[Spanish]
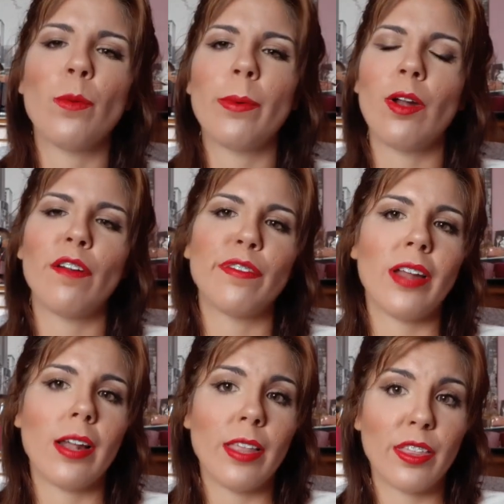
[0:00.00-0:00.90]
pero al
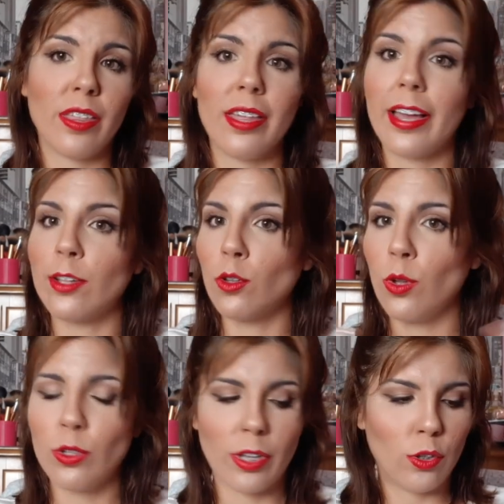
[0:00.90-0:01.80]
final decidí que
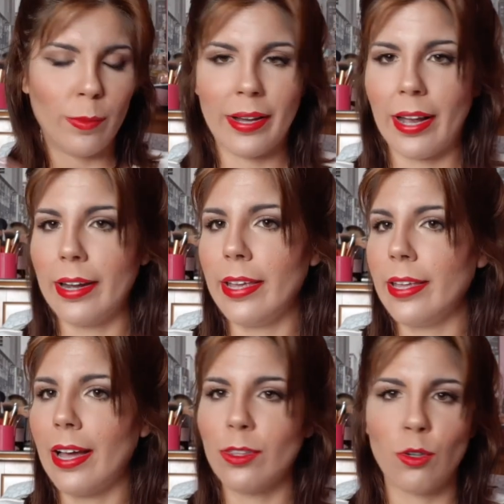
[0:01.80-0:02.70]
todo, tanto
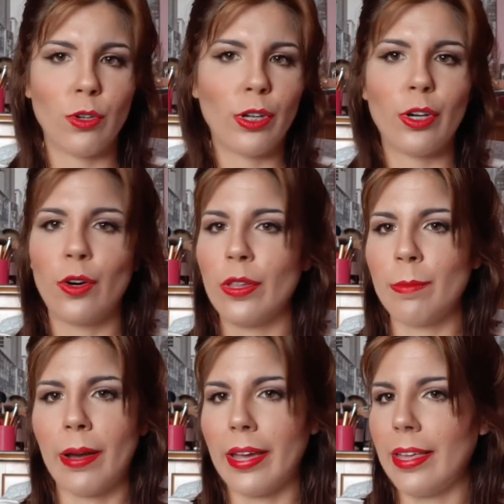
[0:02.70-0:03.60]
mascarilla, tónico,
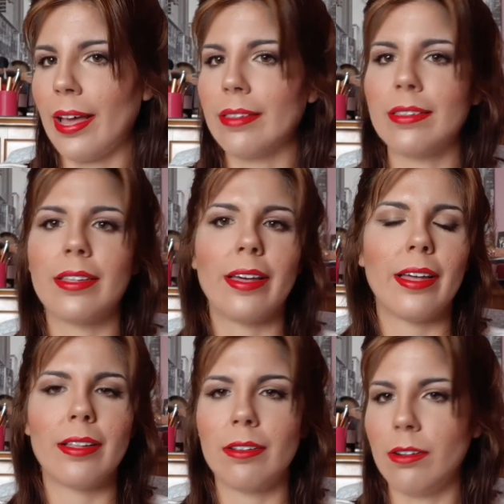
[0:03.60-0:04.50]
desmaquillante,